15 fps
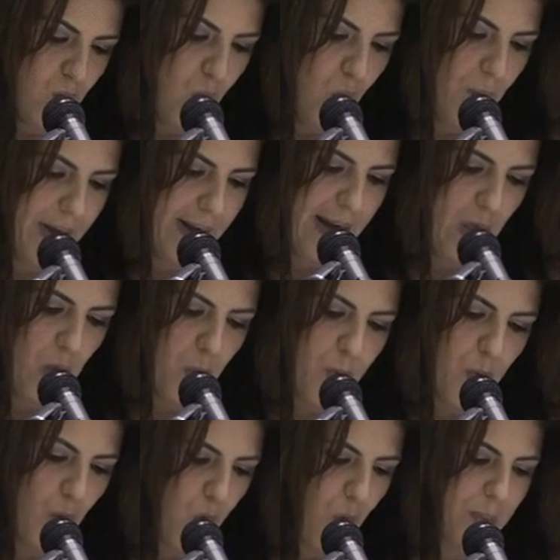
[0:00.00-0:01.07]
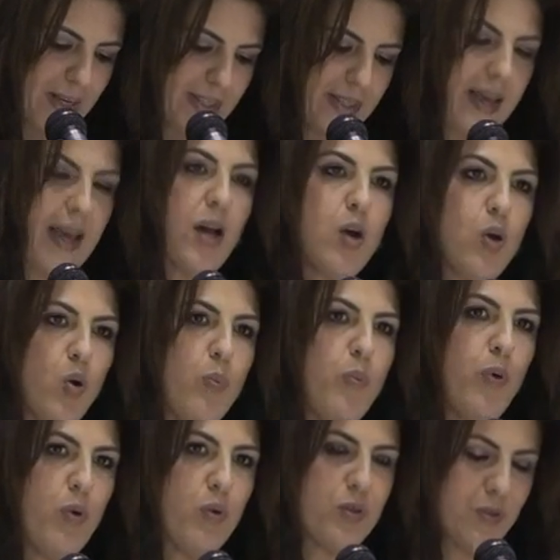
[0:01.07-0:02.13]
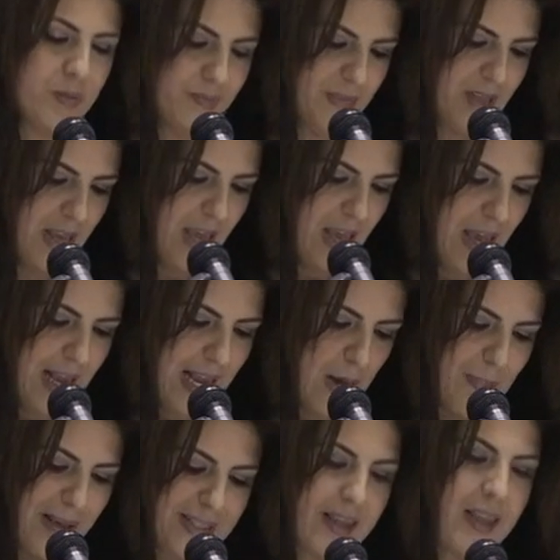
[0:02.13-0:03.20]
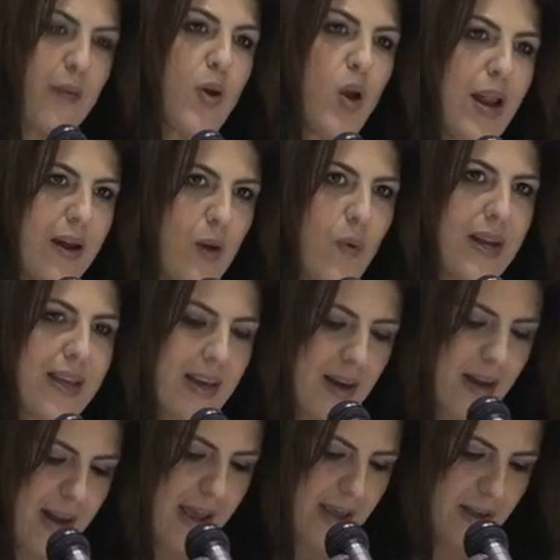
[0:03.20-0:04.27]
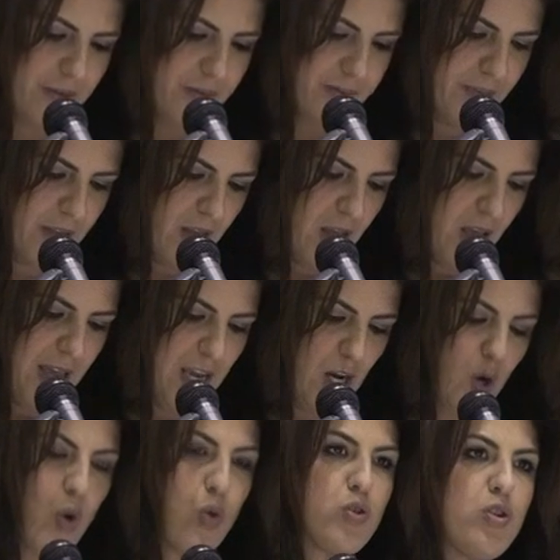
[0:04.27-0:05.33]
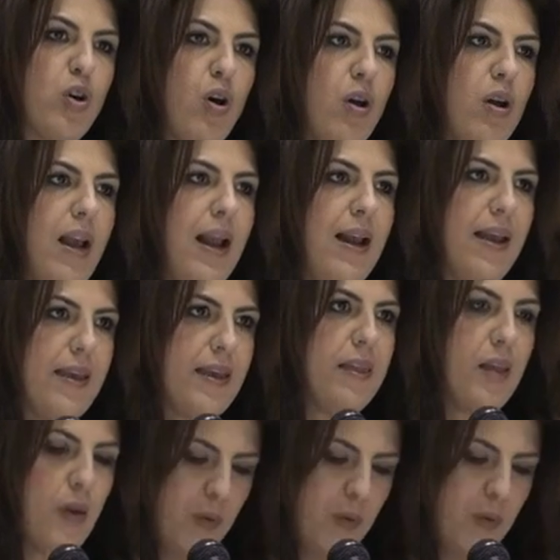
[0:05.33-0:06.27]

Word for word: gobernados por hombres sin escrúpulos, capaces de violar cualquier ley, incluso las leyes